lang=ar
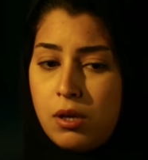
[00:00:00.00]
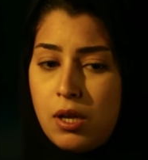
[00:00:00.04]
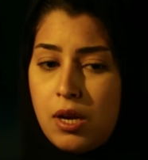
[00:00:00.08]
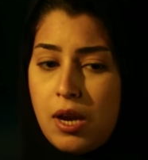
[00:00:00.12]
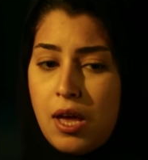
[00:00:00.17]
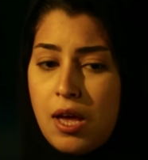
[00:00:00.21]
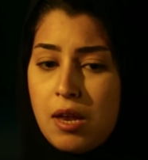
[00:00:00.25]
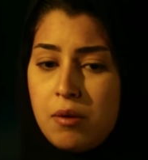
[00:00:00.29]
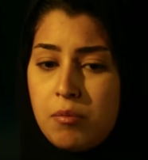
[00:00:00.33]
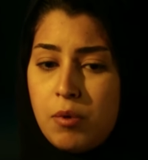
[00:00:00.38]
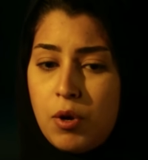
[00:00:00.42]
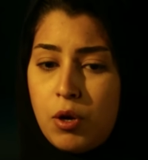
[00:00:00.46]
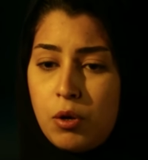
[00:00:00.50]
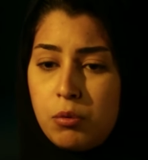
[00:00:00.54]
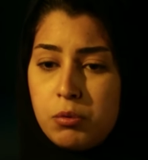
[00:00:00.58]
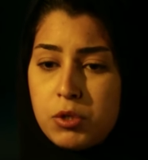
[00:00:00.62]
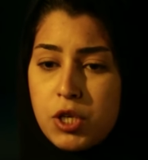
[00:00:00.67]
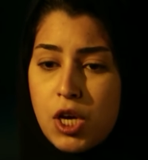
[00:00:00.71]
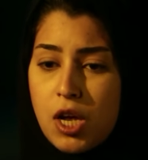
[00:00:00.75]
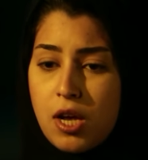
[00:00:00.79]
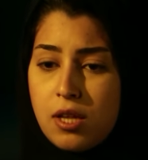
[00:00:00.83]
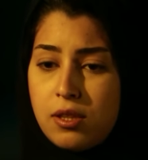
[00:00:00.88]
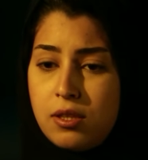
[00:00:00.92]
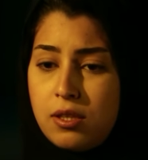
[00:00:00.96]
العيال ملهمش
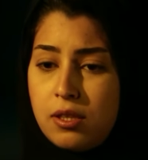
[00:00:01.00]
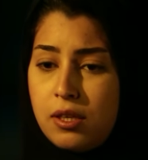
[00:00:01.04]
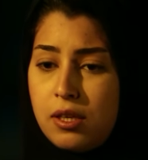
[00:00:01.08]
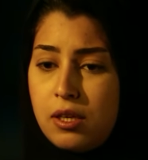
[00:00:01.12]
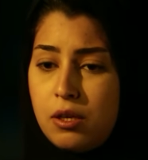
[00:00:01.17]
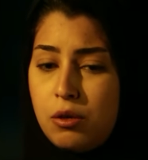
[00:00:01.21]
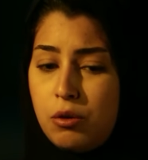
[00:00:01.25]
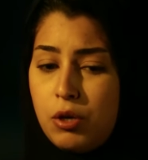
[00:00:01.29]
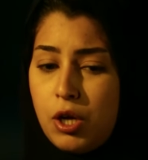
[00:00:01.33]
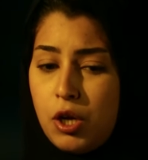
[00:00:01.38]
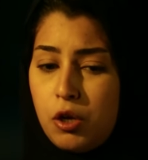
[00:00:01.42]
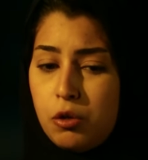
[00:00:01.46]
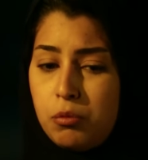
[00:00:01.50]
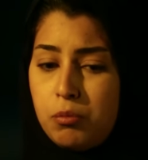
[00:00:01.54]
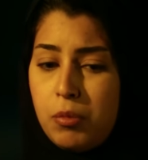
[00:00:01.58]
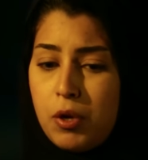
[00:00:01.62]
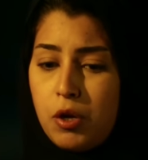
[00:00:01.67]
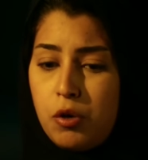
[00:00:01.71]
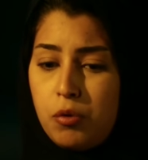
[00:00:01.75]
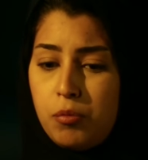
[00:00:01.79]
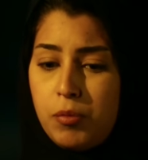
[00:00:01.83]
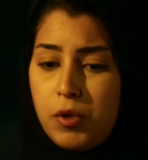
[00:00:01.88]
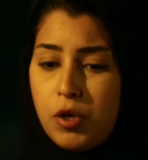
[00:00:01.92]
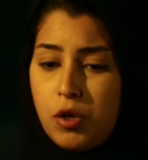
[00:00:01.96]
حد غيره ياخد
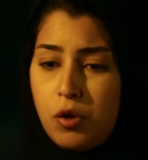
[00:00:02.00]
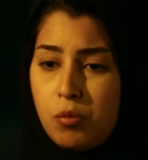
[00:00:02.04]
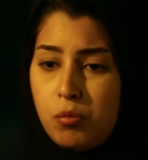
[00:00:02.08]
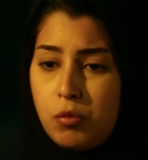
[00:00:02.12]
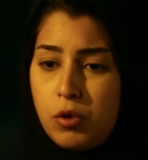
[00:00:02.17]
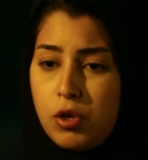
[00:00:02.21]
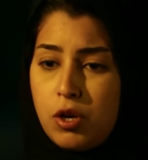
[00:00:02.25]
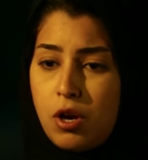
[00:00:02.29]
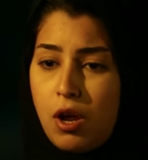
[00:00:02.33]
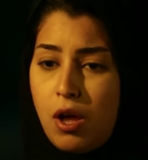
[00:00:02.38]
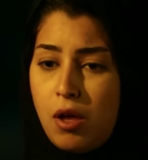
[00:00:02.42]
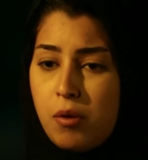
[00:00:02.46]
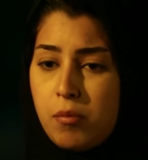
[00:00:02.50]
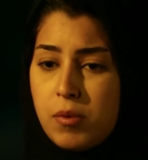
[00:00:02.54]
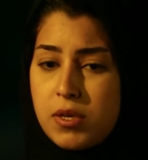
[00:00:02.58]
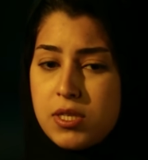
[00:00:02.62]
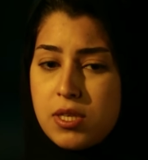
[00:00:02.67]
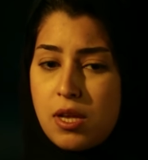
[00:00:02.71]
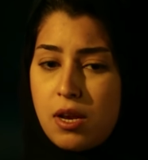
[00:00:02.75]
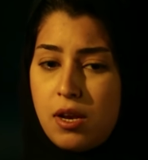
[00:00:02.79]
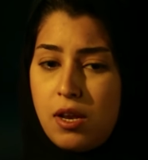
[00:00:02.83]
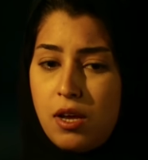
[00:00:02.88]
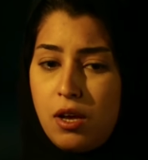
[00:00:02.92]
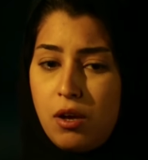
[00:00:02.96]
باله منهم ويراعي
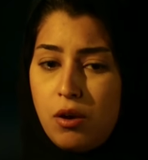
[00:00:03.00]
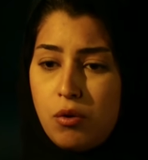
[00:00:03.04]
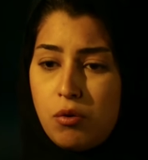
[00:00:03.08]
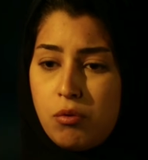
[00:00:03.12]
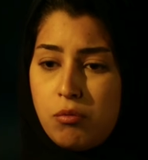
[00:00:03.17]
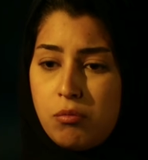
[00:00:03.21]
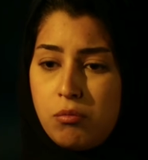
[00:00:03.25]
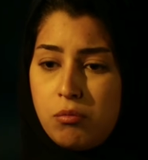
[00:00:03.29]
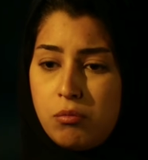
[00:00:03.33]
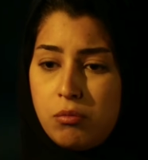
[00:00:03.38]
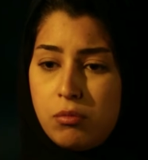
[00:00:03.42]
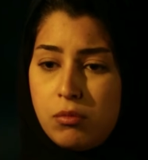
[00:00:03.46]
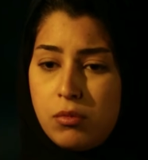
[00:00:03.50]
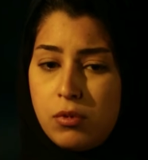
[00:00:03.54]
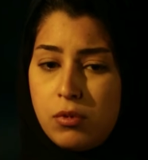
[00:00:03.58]
مصالحهم